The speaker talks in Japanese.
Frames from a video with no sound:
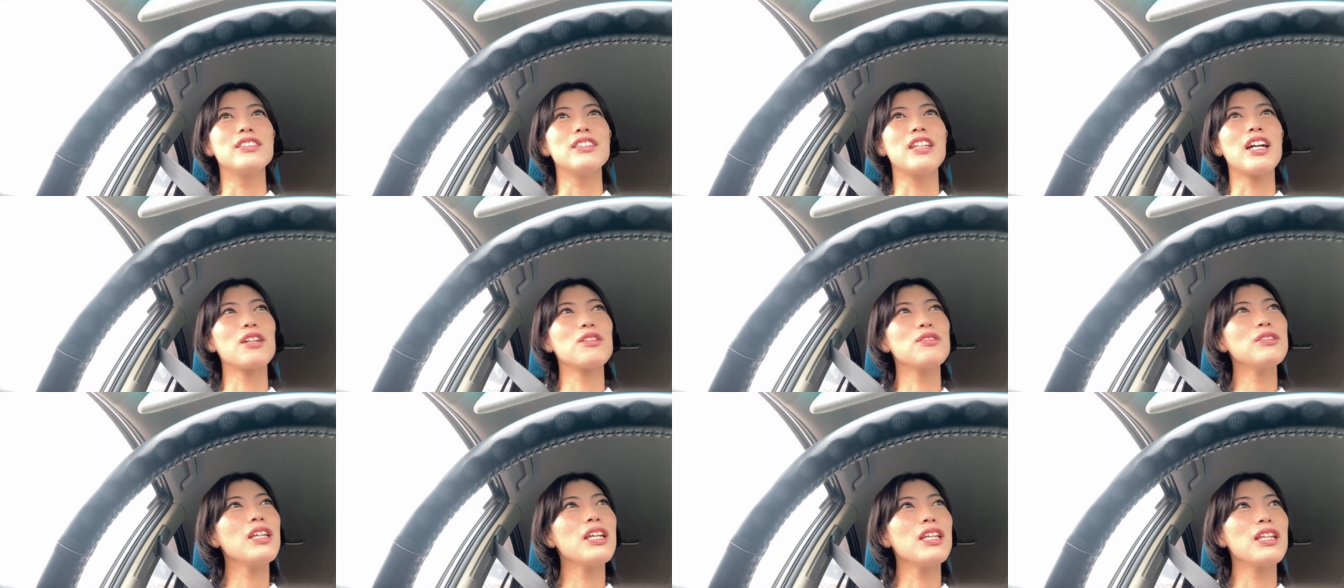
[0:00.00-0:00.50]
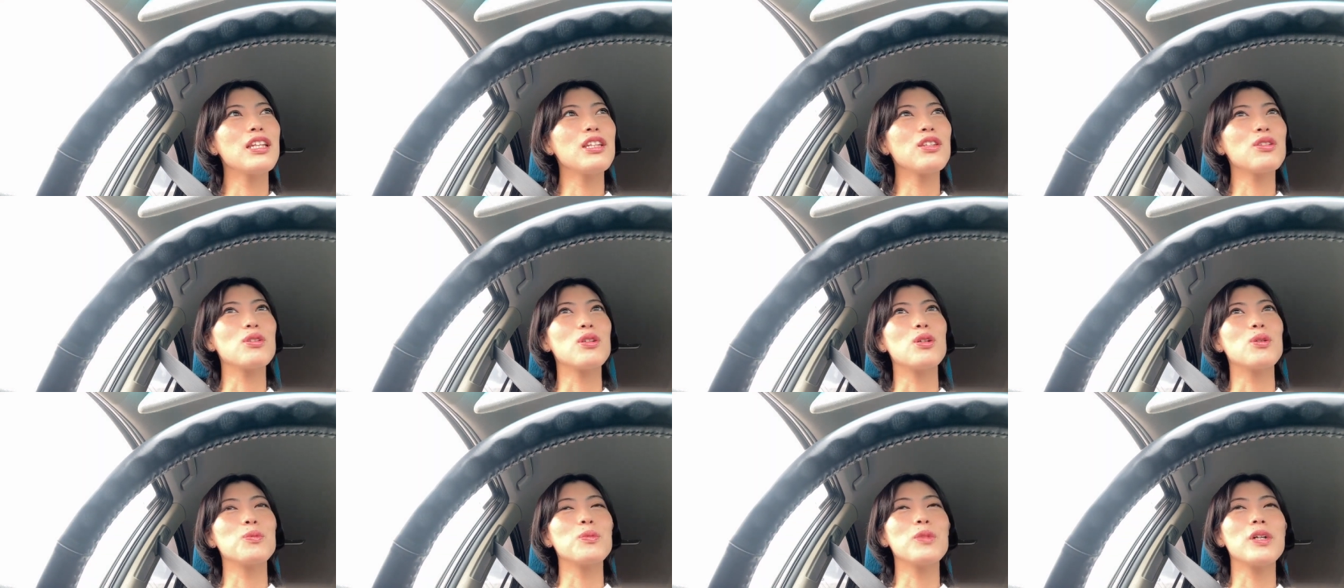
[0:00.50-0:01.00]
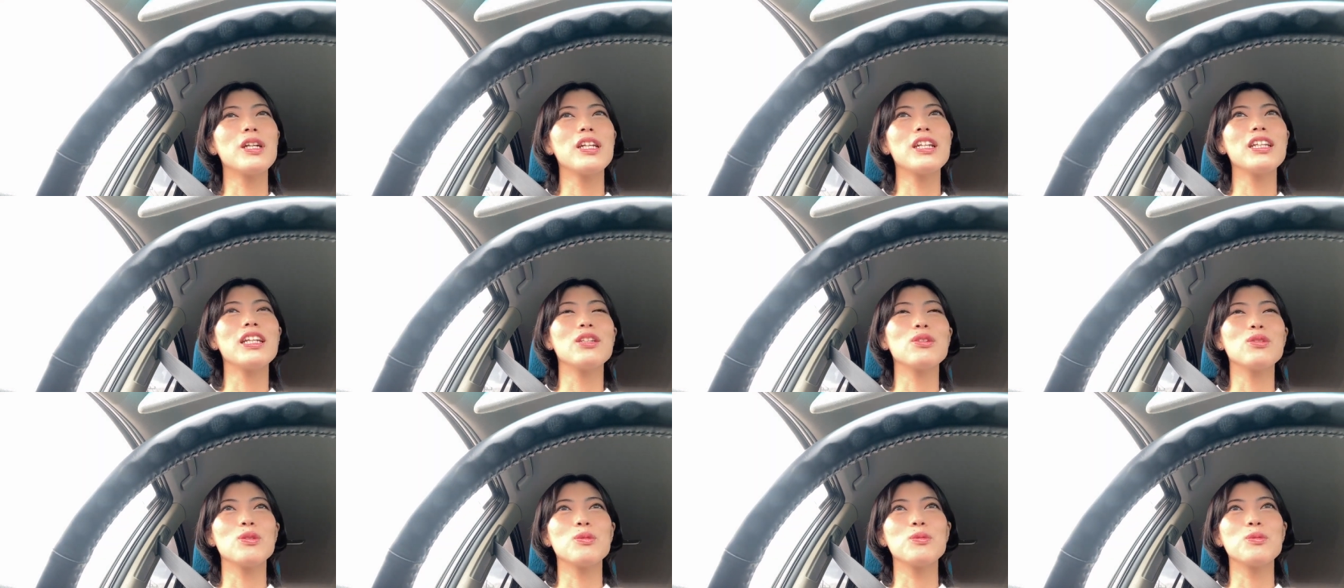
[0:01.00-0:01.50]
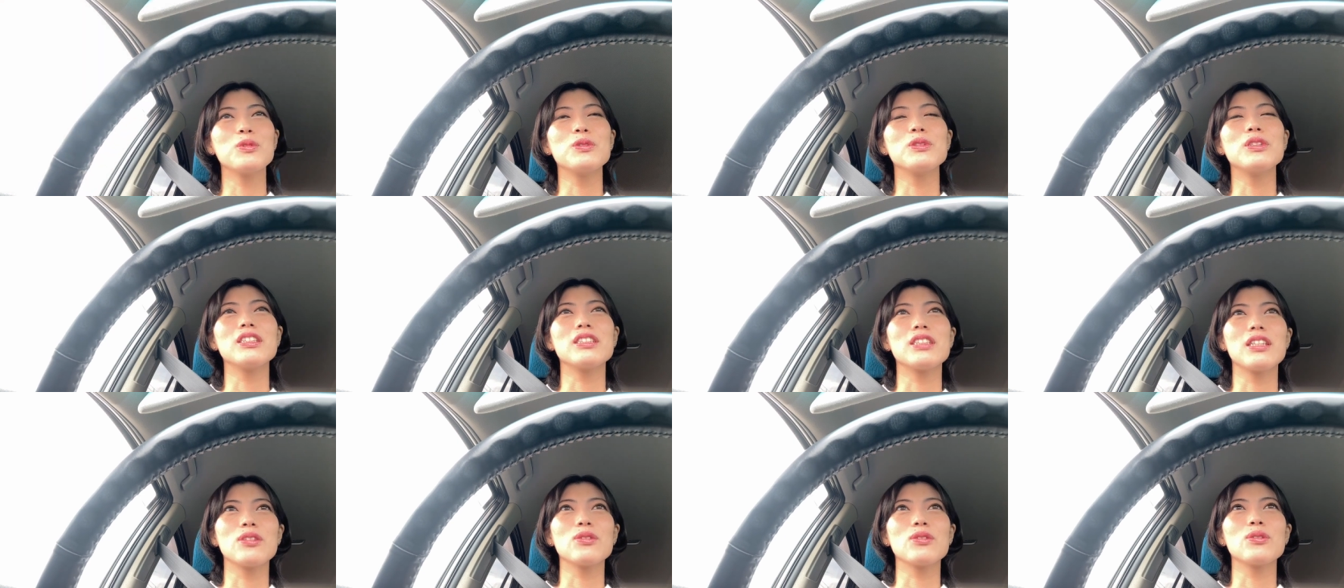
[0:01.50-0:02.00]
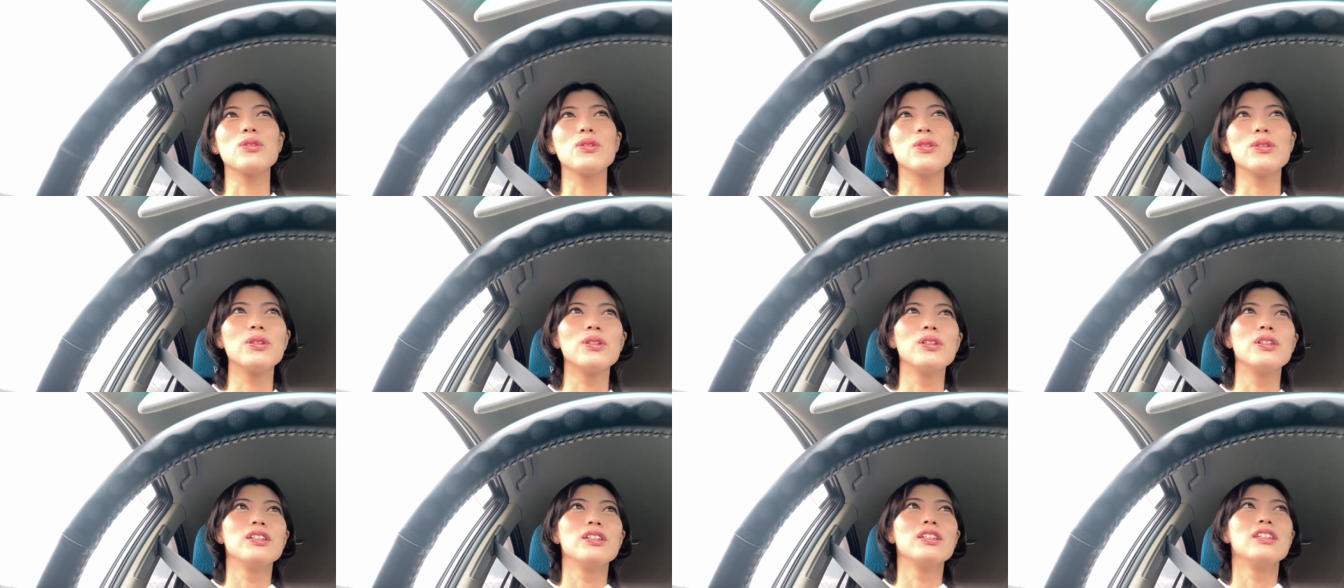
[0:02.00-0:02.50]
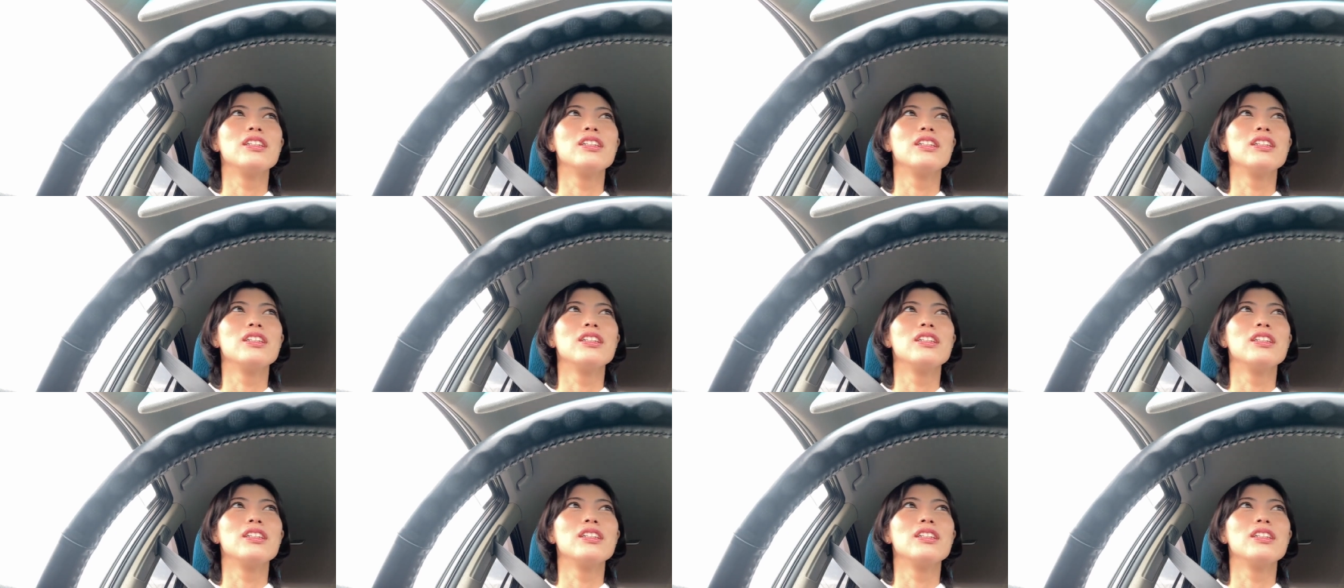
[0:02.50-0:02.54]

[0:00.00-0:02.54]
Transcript: 楽だねとは思われないと思うんですけど